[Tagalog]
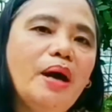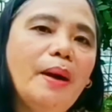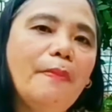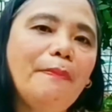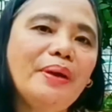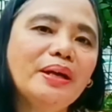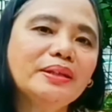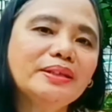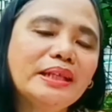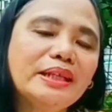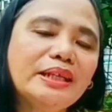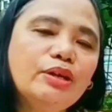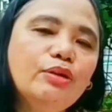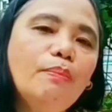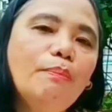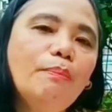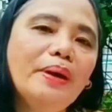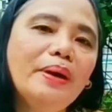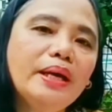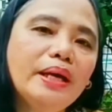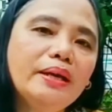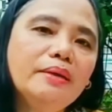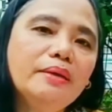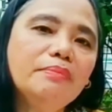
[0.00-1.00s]

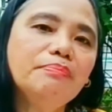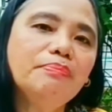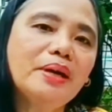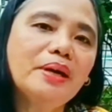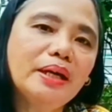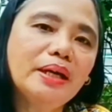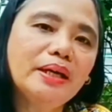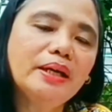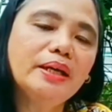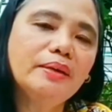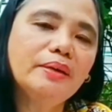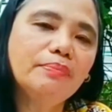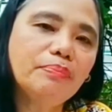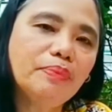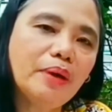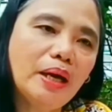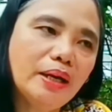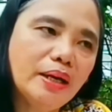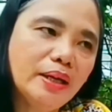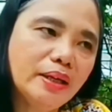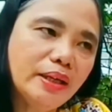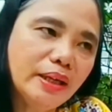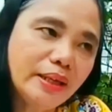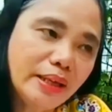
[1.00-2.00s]
mapagtagumpayan pa
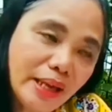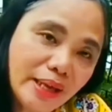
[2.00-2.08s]
uh,